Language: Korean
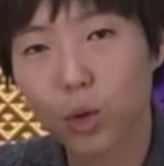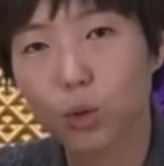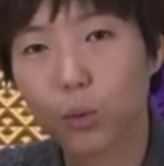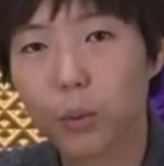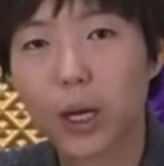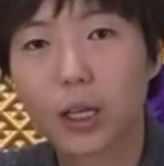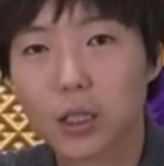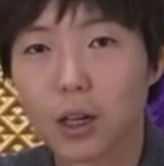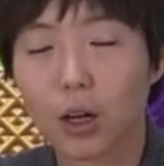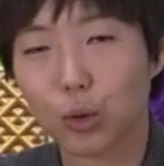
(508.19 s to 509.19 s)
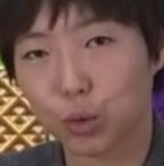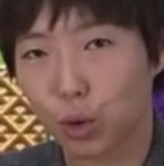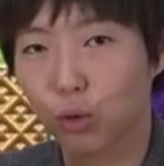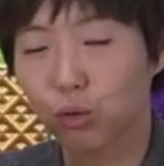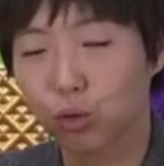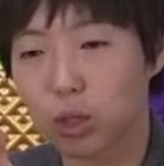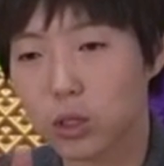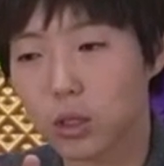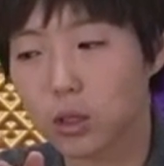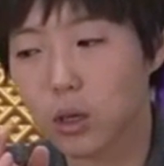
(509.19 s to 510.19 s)
더 높아야 잘 나오는 경우도
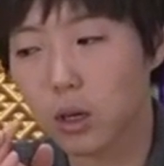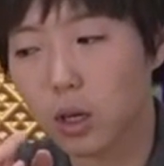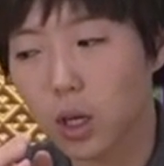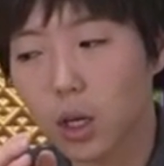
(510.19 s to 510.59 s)
있어서